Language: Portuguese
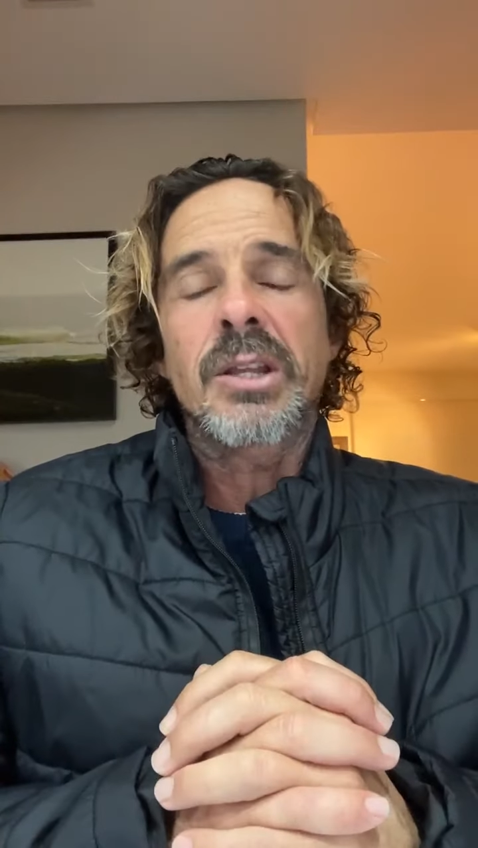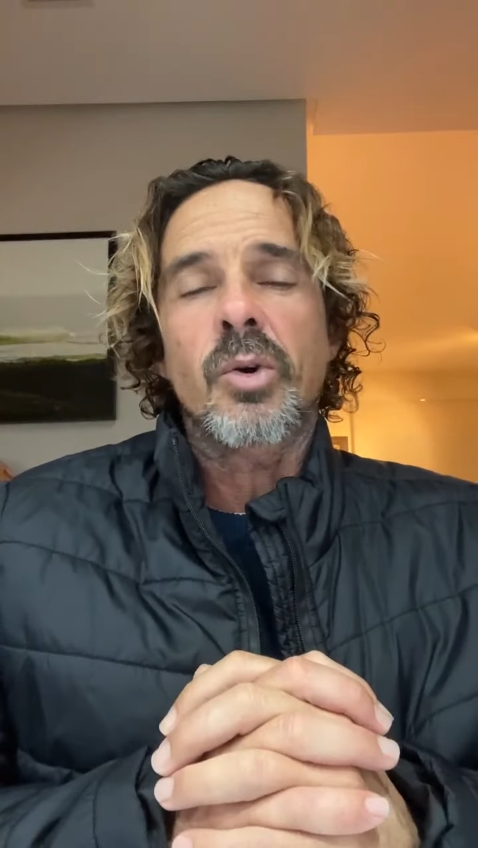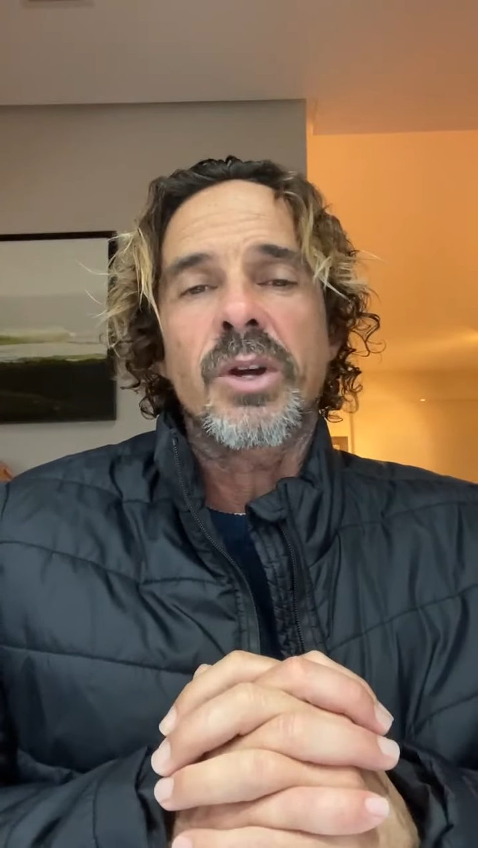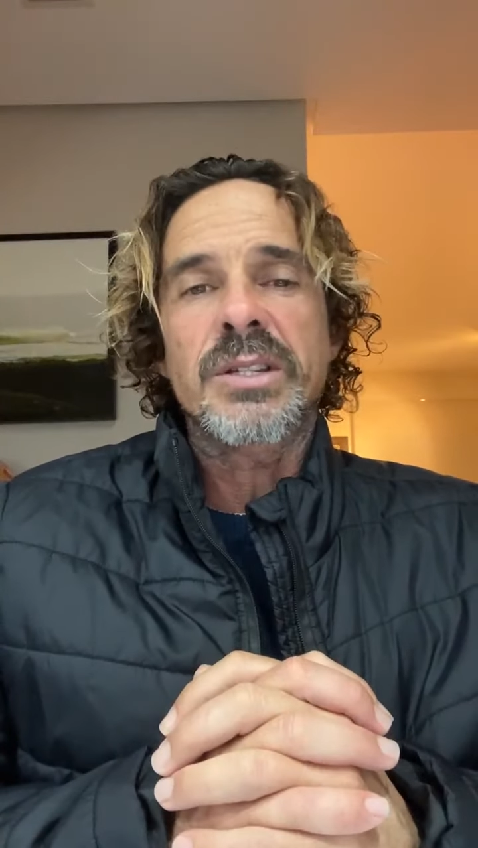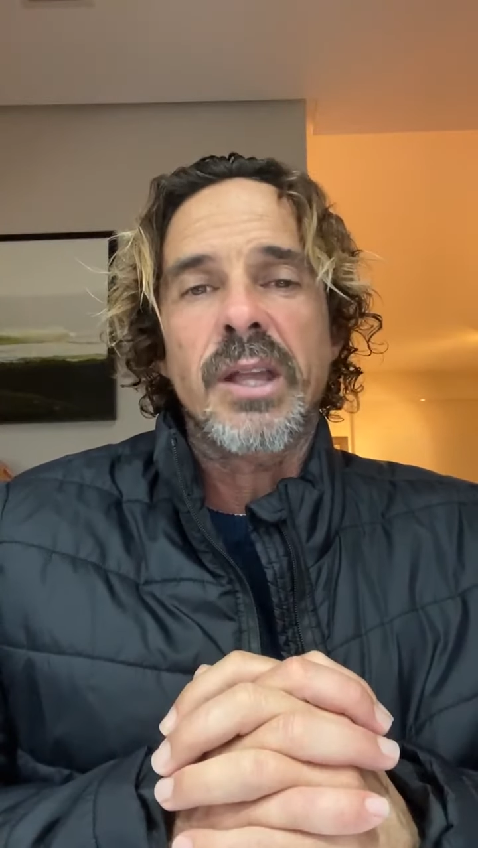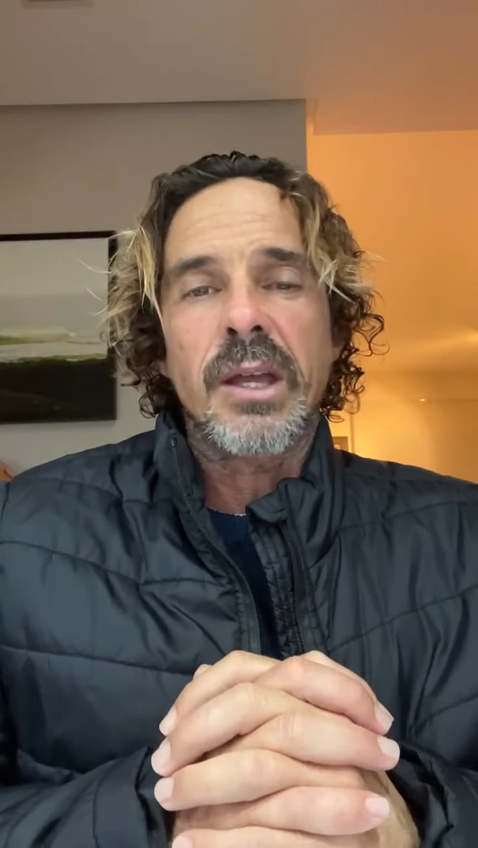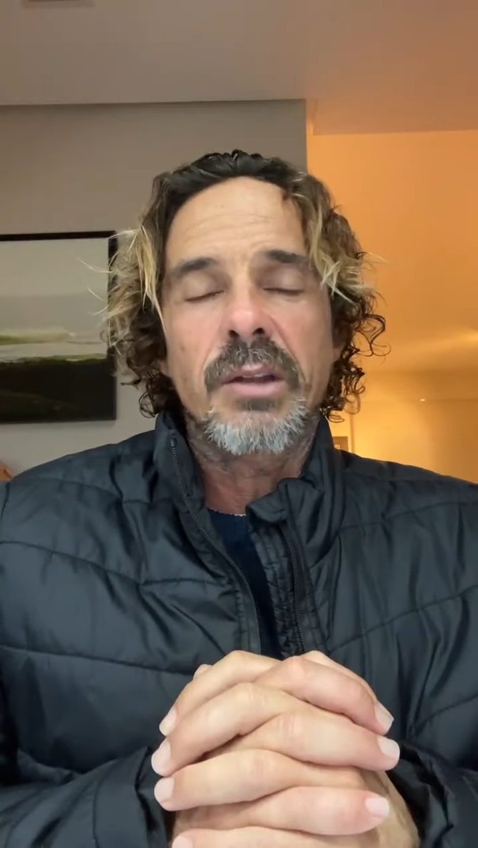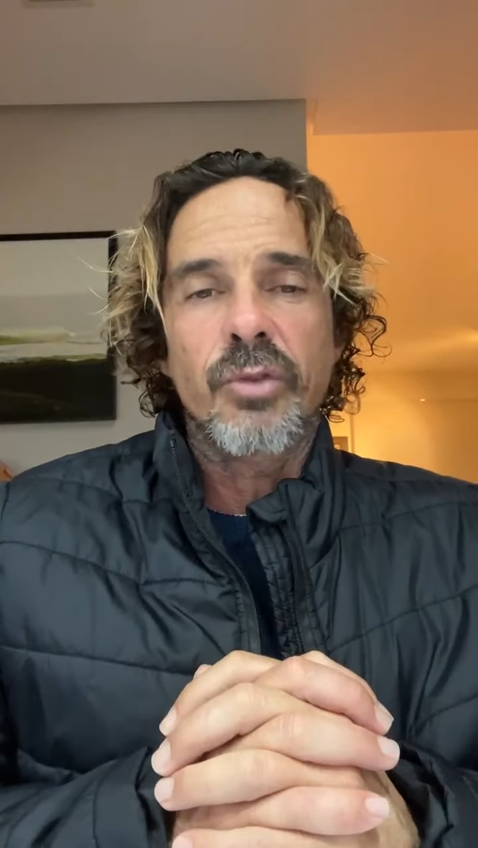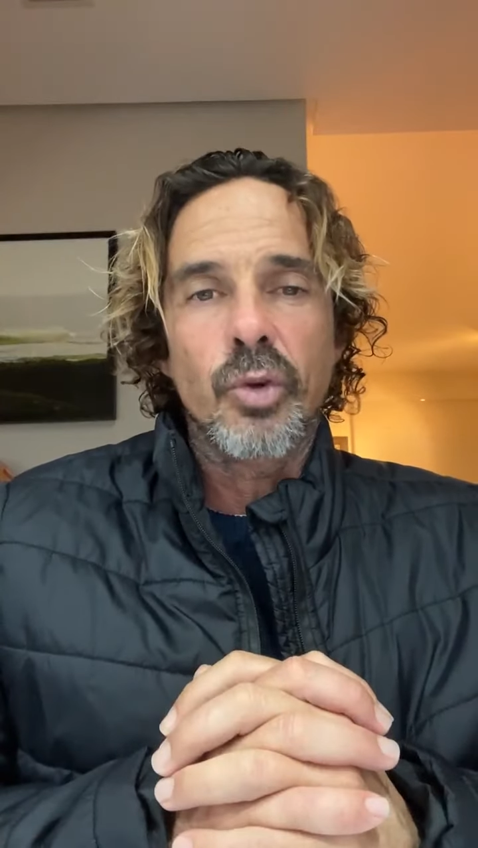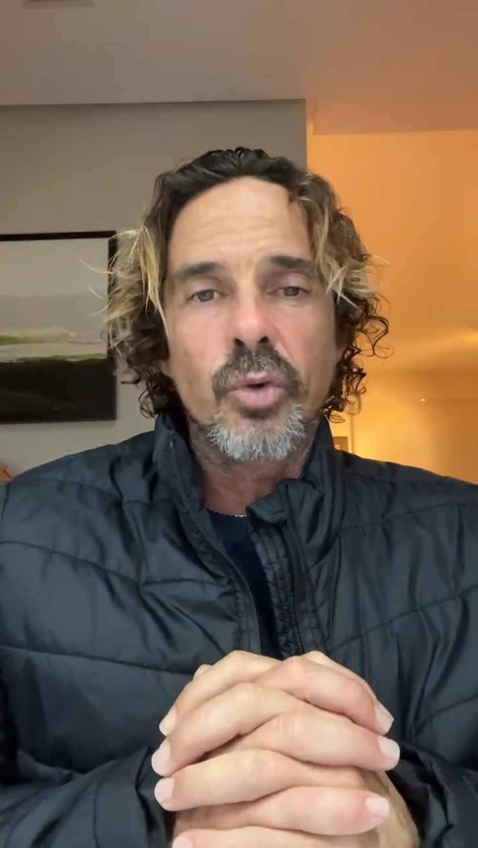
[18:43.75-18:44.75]
em decorrência
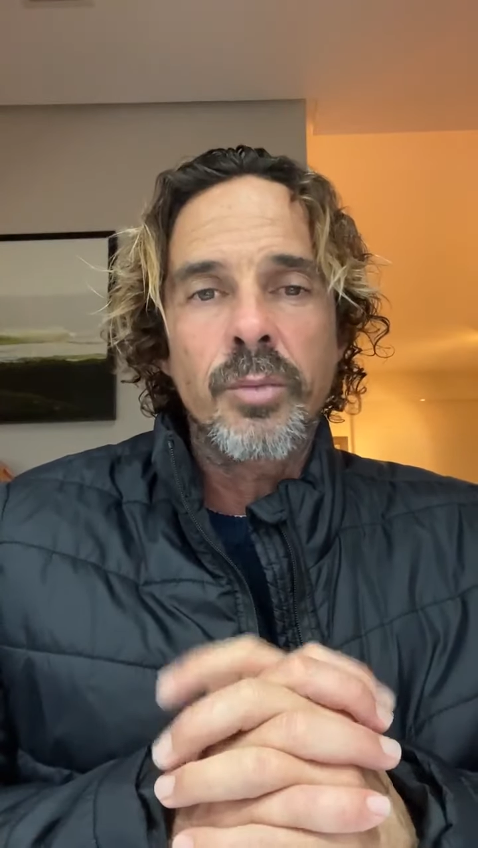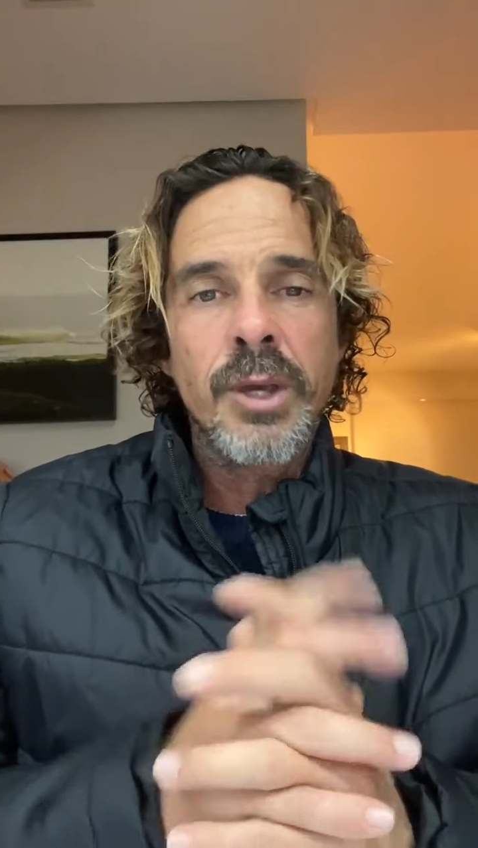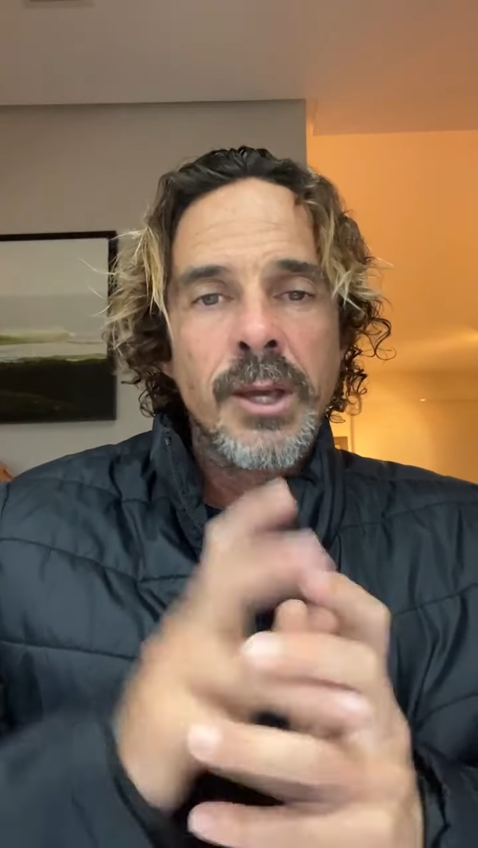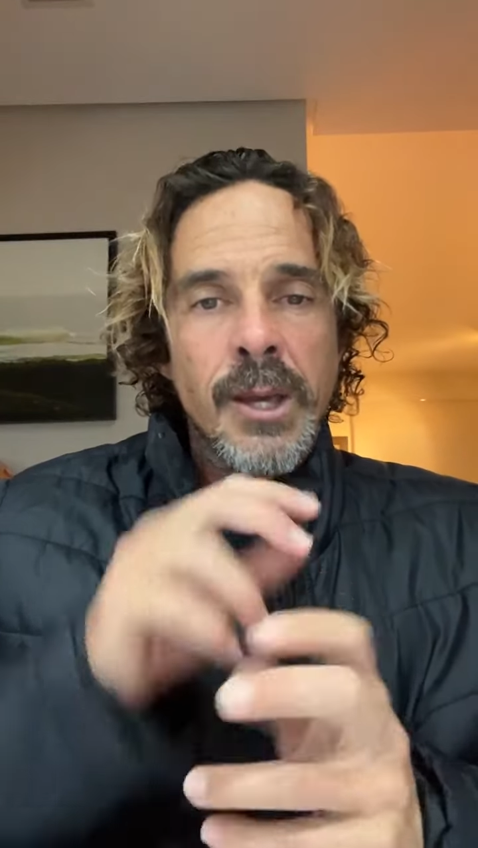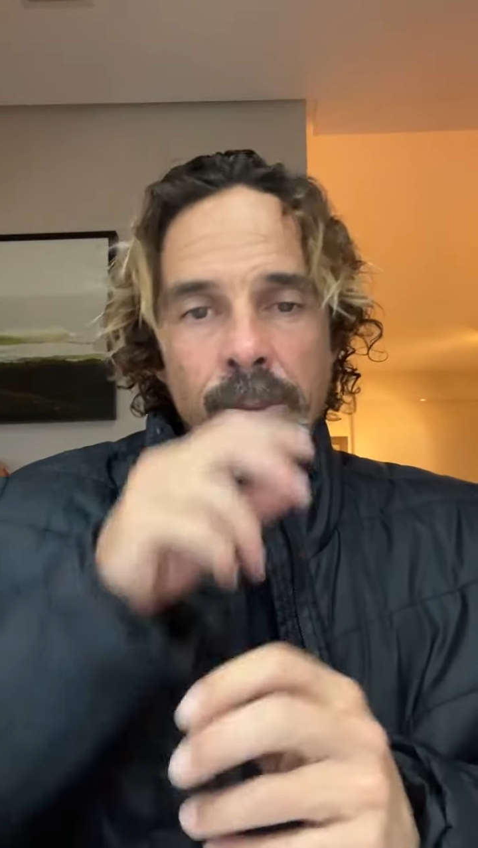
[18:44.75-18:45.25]
daquele volume,